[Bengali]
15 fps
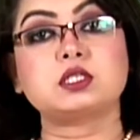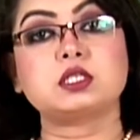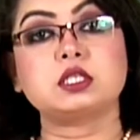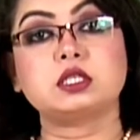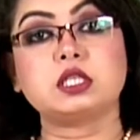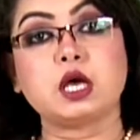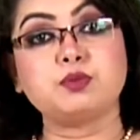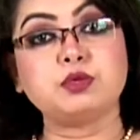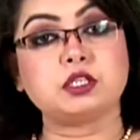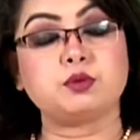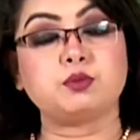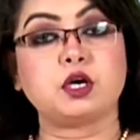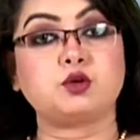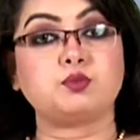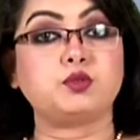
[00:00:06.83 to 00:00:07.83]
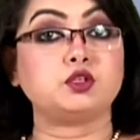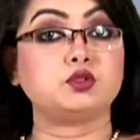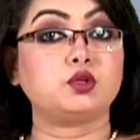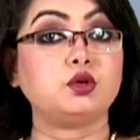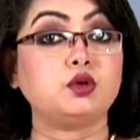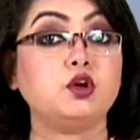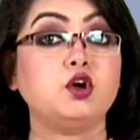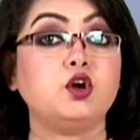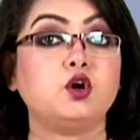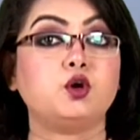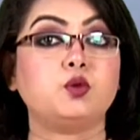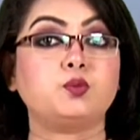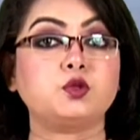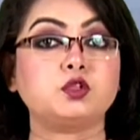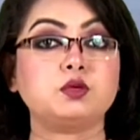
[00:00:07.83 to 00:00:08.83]
শাস্তির দাবিতে মানববন্ধন
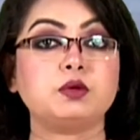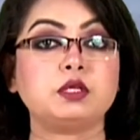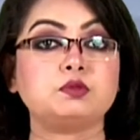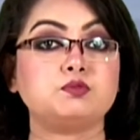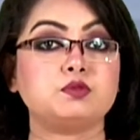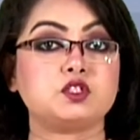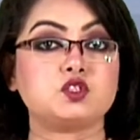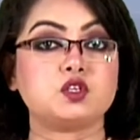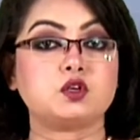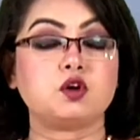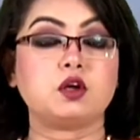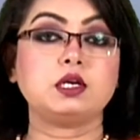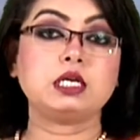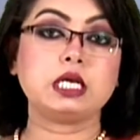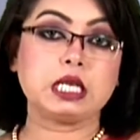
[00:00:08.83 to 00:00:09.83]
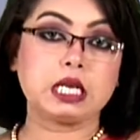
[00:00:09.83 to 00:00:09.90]
ও প্রতিবাদ মিছিল করেন